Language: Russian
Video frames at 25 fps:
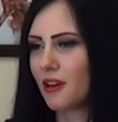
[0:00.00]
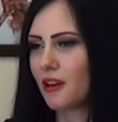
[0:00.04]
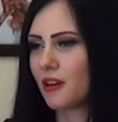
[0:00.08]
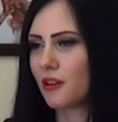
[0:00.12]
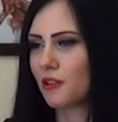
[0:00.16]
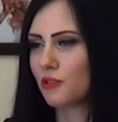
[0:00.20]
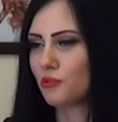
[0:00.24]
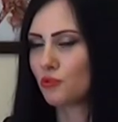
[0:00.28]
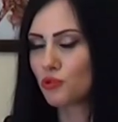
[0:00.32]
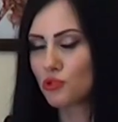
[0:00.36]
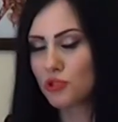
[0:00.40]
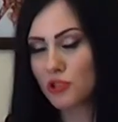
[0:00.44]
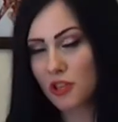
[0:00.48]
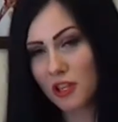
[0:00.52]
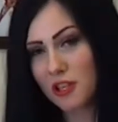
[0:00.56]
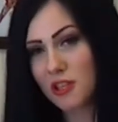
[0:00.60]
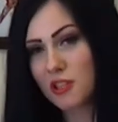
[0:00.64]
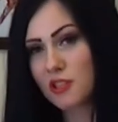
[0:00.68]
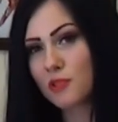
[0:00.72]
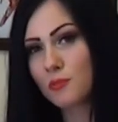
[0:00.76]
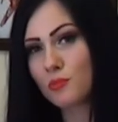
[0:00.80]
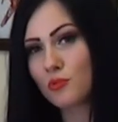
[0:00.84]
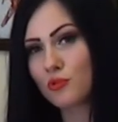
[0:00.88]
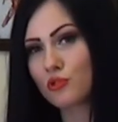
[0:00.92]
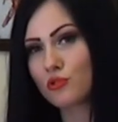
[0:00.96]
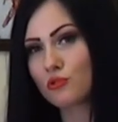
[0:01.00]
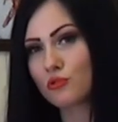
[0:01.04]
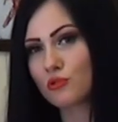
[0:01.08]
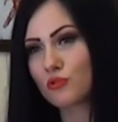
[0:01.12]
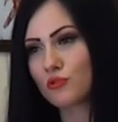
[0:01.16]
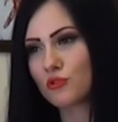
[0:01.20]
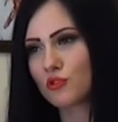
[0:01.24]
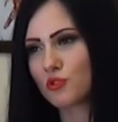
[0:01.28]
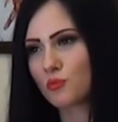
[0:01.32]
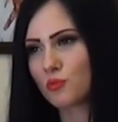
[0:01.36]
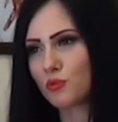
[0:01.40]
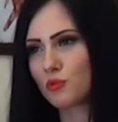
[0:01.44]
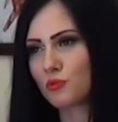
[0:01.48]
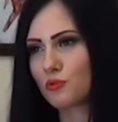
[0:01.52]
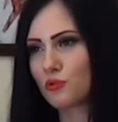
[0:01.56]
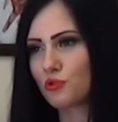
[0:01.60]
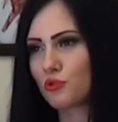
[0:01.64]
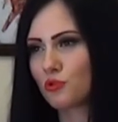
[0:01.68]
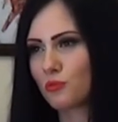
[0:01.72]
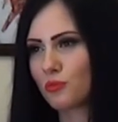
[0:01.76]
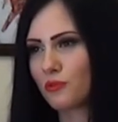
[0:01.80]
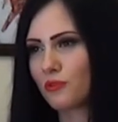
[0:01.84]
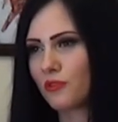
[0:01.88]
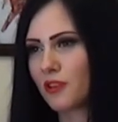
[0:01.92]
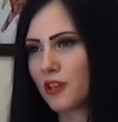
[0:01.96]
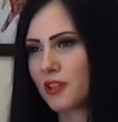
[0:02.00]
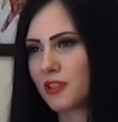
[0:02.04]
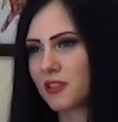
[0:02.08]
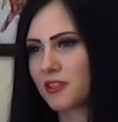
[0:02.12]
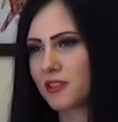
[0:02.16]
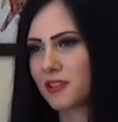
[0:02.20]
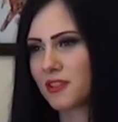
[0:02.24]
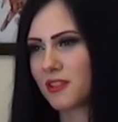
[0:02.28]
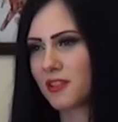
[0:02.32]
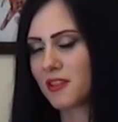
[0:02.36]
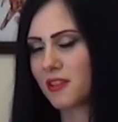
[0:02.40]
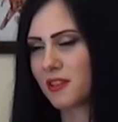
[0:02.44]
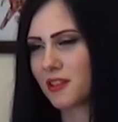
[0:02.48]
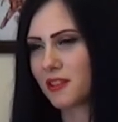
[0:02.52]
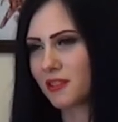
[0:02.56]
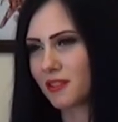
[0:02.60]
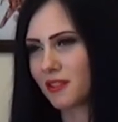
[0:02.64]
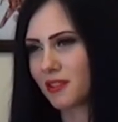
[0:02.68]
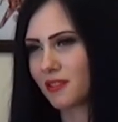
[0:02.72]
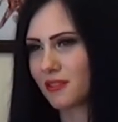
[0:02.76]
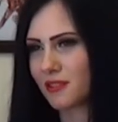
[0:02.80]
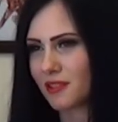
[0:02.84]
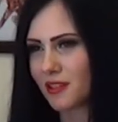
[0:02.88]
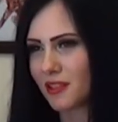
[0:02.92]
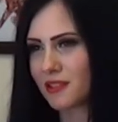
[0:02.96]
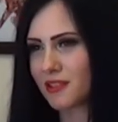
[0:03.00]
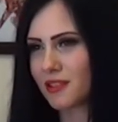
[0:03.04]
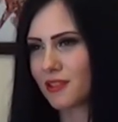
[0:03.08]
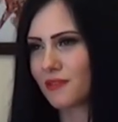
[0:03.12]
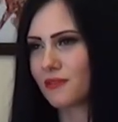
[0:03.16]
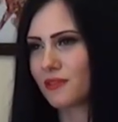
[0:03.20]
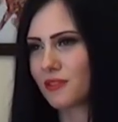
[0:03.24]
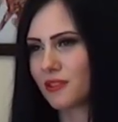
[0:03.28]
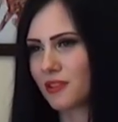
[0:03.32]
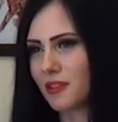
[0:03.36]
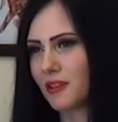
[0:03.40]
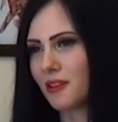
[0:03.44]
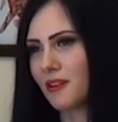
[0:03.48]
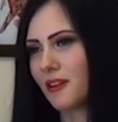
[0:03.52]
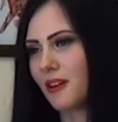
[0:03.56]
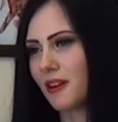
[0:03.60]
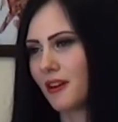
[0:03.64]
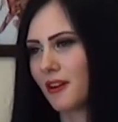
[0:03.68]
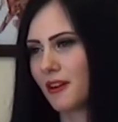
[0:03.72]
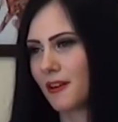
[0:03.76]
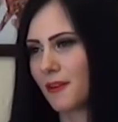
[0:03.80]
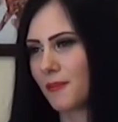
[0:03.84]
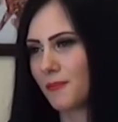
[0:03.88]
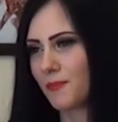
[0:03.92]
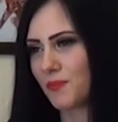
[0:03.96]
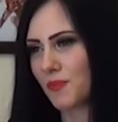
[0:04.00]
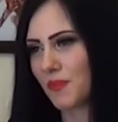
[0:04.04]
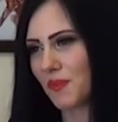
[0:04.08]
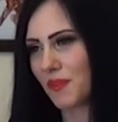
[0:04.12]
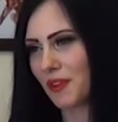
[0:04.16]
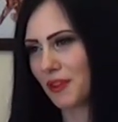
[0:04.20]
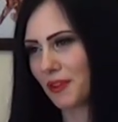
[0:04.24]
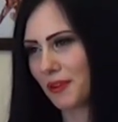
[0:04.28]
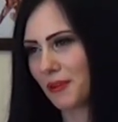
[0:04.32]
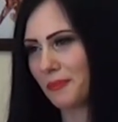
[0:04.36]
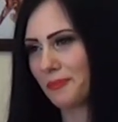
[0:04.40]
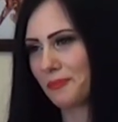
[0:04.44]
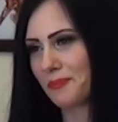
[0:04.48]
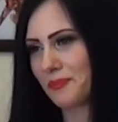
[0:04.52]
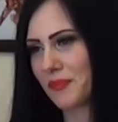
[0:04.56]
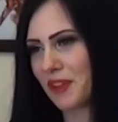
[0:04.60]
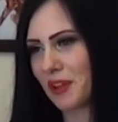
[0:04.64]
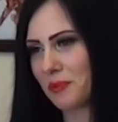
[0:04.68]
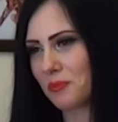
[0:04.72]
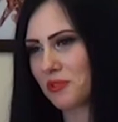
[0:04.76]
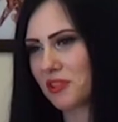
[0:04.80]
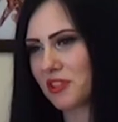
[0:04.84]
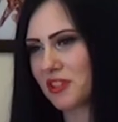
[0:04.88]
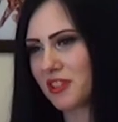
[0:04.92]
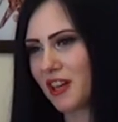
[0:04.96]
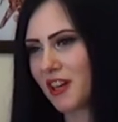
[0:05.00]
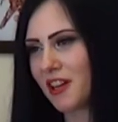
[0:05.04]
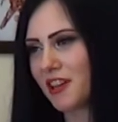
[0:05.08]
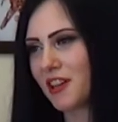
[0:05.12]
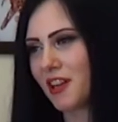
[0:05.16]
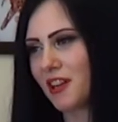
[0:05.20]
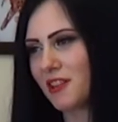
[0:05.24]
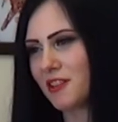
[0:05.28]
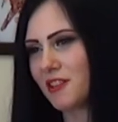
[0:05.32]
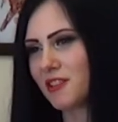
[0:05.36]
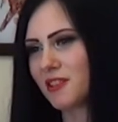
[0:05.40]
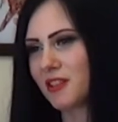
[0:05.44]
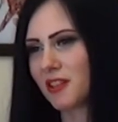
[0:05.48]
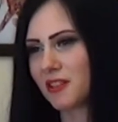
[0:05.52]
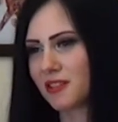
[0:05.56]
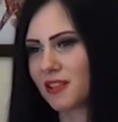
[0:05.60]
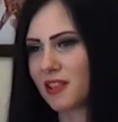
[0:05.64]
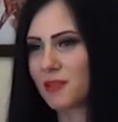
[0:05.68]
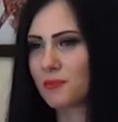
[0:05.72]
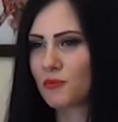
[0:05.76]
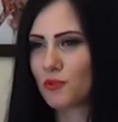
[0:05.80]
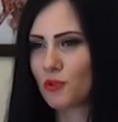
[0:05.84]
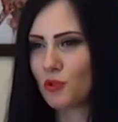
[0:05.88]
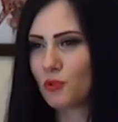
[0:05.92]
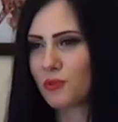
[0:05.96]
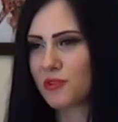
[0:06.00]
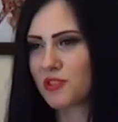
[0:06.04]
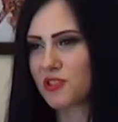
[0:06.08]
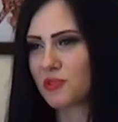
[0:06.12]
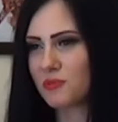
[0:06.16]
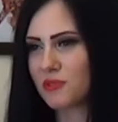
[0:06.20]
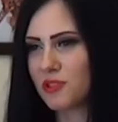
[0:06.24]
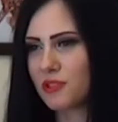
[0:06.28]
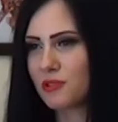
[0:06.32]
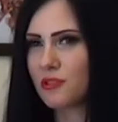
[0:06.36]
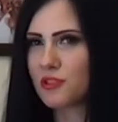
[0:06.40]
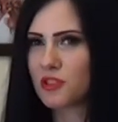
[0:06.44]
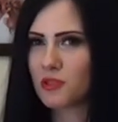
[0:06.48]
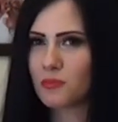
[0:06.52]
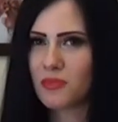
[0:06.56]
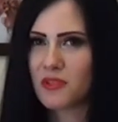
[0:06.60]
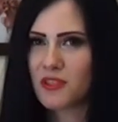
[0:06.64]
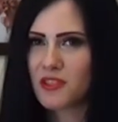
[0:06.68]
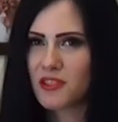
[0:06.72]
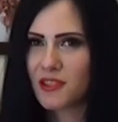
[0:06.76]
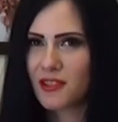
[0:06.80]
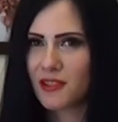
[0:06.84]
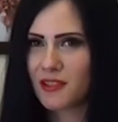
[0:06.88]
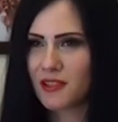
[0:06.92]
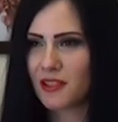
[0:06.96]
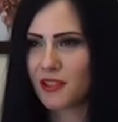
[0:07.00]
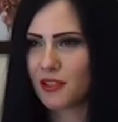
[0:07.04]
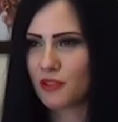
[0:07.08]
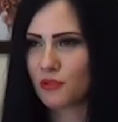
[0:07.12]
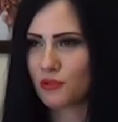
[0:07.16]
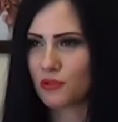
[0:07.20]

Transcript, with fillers: Нужно, конечно, прислушиваться, потому что бывают негативные э, комментарии, они каким-то образом делают тебя сильнее.